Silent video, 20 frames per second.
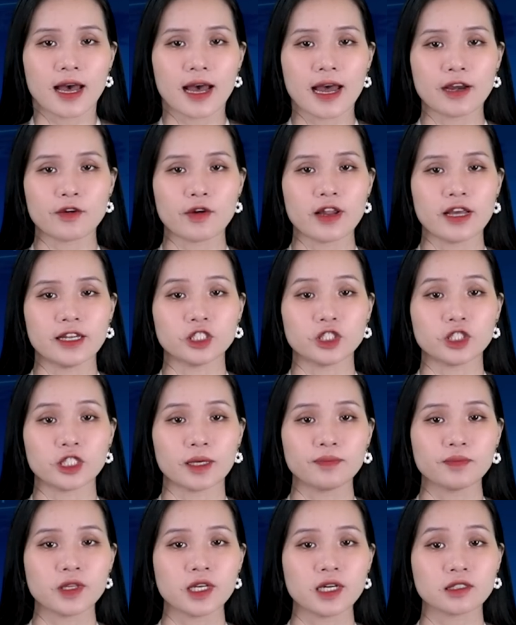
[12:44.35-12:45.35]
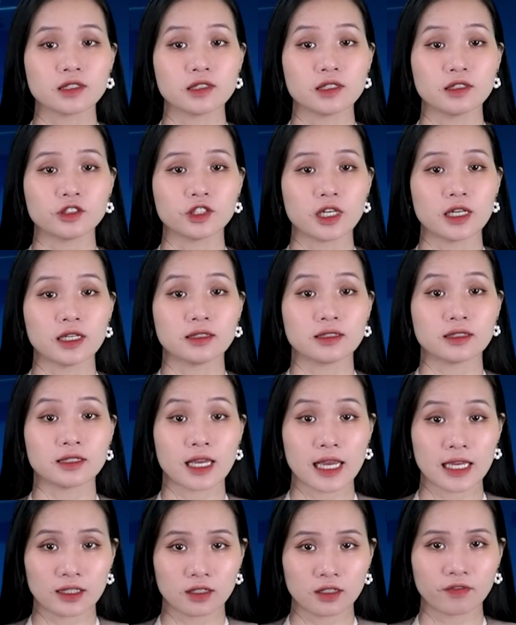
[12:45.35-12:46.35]
Ireland chấm dứt chương trình
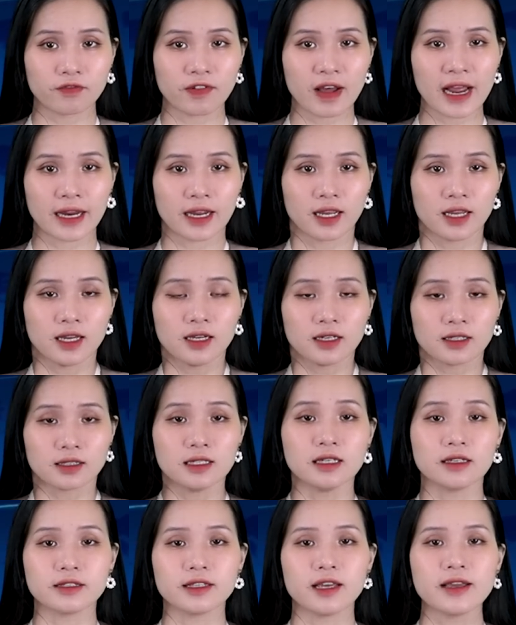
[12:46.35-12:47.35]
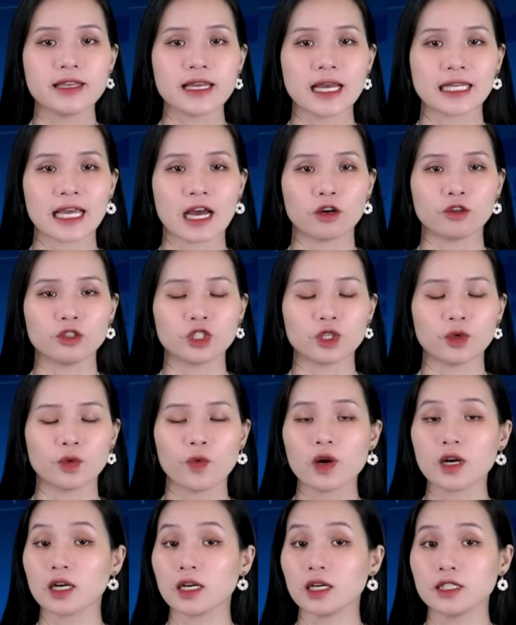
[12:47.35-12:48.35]
thị thực vàng, được giới nhà giàu Trung
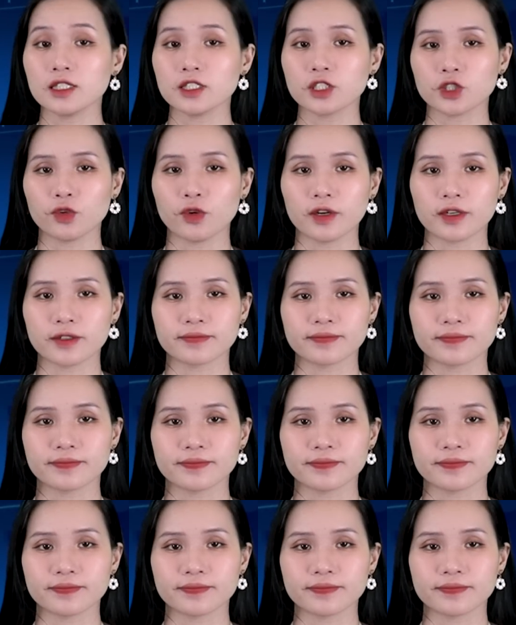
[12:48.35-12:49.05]
Quốc ưa chuộng.